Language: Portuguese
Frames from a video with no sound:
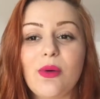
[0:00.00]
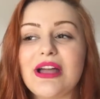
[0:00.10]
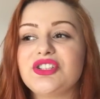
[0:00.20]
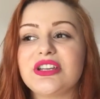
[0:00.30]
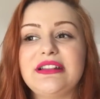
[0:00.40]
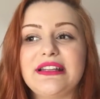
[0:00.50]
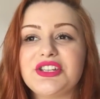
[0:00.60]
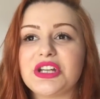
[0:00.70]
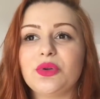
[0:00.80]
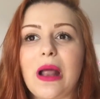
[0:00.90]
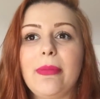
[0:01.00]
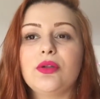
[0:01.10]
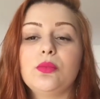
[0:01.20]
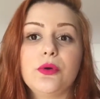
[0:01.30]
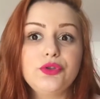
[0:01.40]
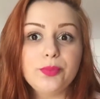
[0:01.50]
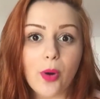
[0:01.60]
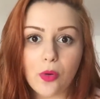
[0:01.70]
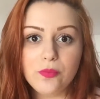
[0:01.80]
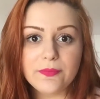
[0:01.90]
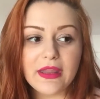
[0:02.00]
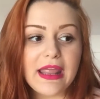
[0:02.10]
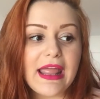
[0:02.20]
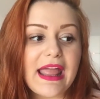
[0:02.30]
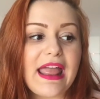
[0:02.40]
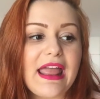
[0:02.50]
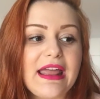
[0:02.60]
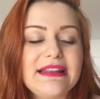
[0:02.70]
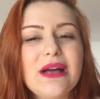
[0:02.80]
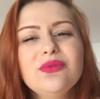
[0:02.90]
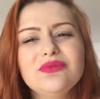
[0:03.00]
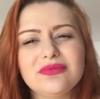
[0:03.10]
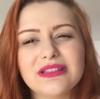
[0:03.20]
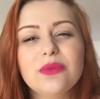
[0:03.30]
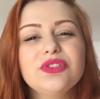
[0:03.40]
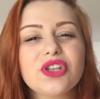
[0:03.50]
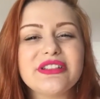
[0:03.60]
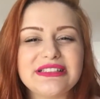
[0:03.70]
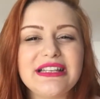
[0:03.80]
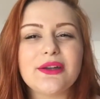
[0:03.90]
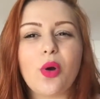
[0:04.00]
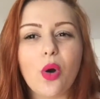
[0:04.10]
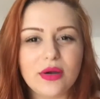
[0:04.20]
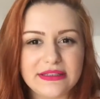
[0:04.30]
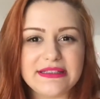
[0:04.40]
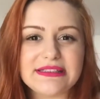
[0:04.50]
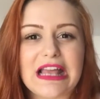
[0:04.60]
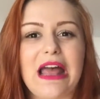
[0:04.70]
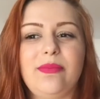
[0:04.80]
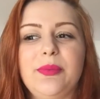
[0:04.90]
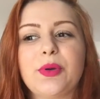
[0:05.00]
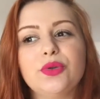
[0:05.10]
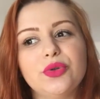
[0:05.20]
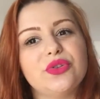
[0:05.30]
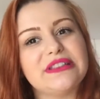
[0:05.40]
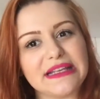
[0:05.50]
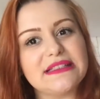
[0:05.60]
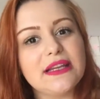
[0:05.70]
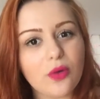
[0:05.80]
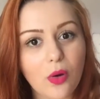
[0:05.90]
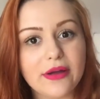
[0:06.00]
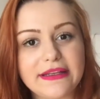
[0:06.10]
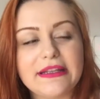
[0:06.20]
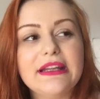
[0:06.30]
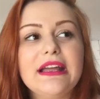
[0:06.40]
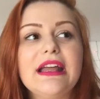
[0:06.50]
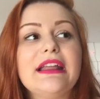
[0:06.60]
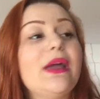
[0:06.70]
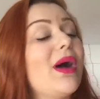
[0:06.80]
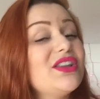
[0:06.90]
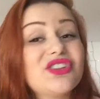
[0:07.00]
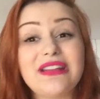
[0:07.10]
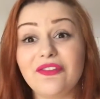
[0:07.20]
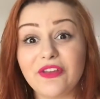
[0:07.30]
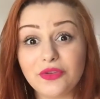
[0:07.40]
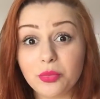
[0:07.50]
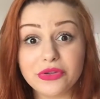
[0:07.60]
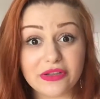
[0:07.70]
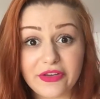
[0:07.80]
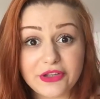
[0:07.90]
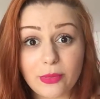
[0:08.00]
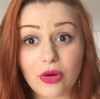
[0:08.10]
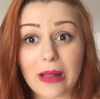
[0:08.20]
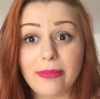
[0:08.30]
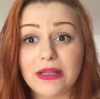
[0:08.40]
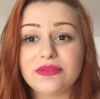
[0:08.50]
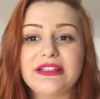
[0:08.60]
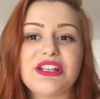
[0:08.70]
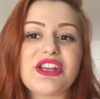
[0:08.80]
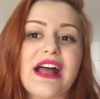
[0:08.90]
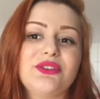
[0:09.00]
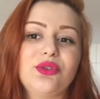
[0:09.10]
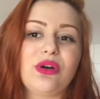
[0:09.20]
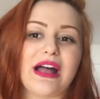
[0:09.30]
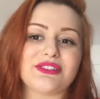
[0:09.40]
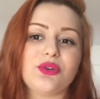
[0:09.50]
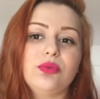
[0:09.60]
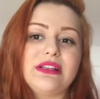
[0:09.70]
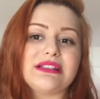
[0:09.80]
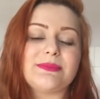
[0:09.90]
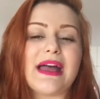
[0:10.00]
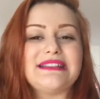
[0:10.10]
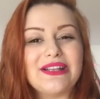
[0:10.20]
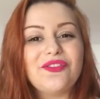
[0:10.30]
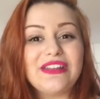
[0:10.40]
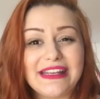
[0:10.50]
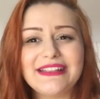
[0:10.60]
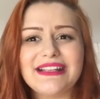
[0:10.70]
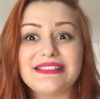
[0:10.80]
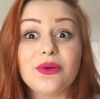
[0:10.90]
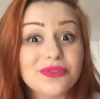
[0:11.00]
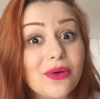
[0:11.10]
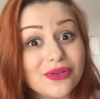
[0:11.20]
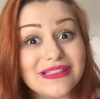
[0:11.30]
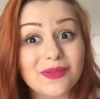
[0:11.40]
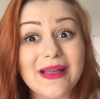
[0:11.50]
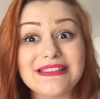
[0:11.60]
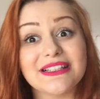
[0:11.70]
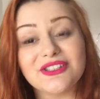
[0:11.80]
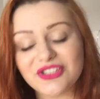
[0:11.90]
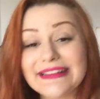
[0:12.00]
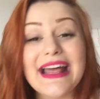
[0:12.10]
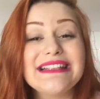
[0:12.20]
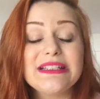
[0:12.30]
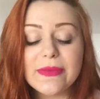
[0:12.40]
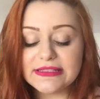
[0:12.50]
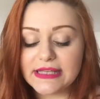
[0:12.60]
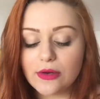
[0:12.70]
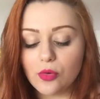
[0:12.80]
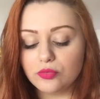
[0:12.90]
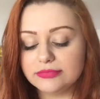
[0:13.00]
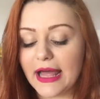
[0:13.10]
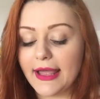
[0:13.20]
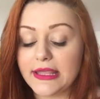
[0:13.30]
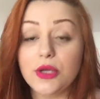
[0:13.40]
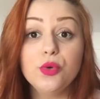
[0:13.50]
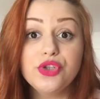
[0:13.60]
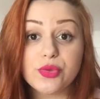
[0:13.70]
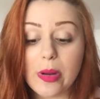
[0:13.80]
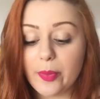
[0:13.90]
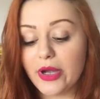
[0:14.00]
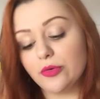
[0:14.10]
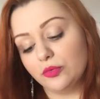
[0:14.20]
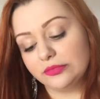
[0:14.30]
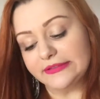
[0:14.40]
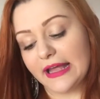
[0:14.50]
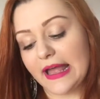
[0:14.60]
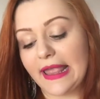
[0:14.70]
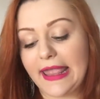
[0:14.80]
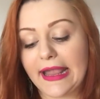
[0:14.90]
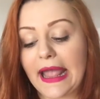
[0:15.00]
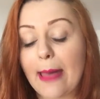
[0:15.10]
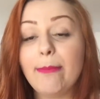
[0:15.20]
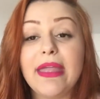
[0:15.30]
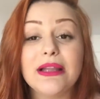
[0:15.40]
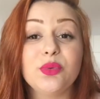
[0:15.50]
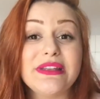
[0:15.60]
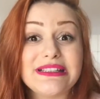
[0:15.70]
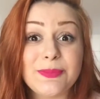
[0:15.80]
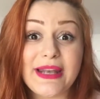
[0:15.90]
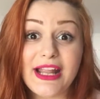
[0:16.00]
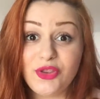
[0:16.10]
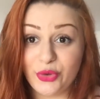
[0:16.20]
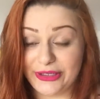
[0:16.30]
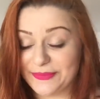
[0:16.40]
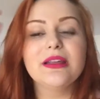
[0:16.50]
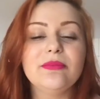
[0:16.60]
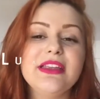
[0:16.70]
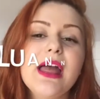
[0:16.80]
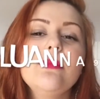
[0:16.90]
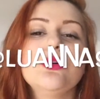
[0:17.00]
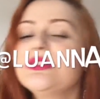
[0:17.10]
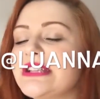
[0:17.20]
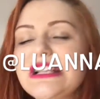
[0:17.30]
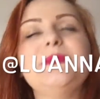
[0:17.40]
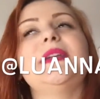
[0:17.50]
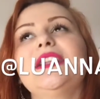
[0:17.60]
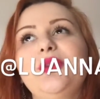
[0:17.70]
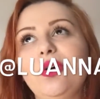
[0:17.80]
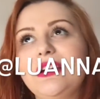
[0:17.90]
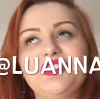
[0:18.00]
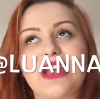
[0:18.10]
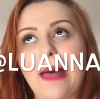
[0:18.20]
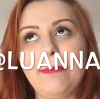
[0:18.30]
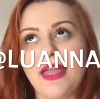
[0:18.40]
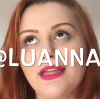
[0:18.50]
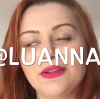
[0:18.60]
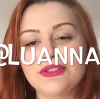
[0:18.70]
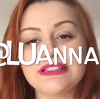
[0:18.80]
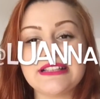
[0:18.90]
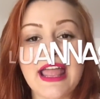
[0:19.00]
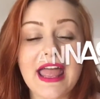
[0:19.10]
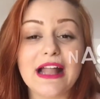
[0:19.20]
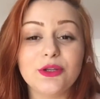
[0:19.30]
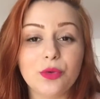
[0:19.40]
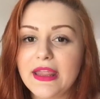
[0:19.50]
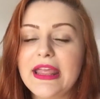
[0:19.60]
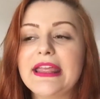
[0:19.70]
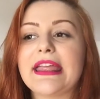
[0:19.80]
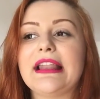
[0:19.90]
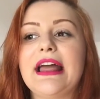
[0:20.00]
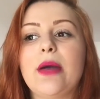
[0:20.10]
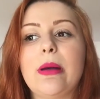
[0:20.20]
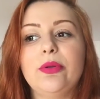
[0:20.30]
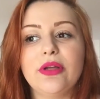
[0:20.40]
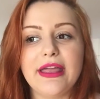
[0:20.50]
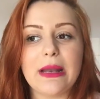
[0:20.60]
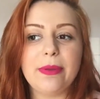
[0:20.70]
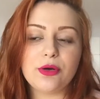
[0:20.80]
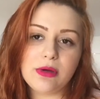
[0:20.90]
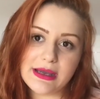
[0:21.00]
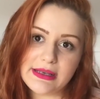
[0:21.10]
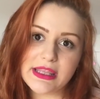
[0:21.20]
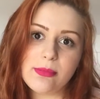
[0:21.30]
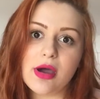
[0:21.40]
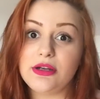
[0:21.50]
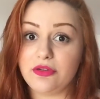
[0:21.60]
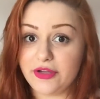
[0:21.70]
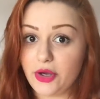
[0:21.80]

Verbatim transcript: Eu acho que tá deixando o cabelo muito bom. É, não, não só silicone, sabe? Produtos sem silicone. Eu acho que tem feito muito efeito no meu cabelo, tem deixado as ondas mais definidas e eu tô gostando bastante. Décima segunda e última pergunta é cabelo inspirador. Minha musa inspiradora de cabelos é a Lua, que ela é uma blogueira peruana que mora em Nova